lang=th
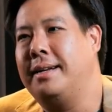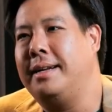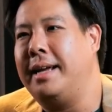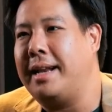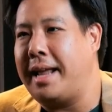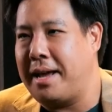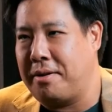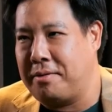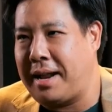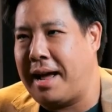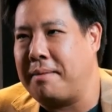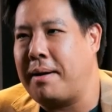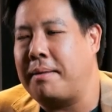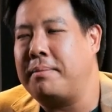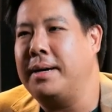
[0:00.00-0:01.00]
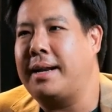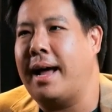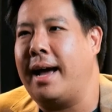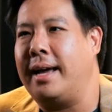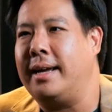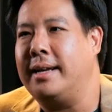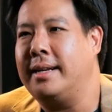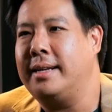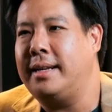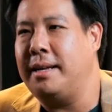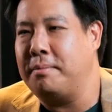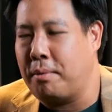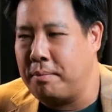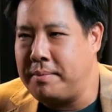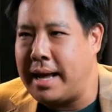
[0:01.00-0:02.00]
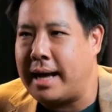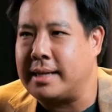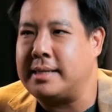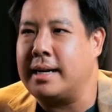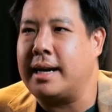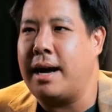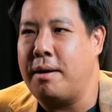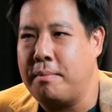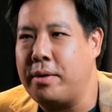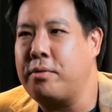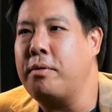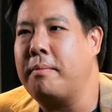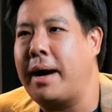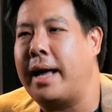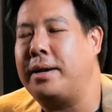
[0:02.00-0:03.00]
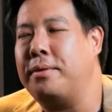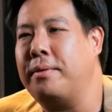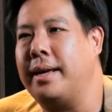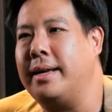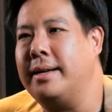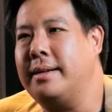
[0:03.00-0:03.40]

ดีเอของทางพรรคเพื่อไทยที่ผมอยากจะเข้ามาร่วมงานด้วย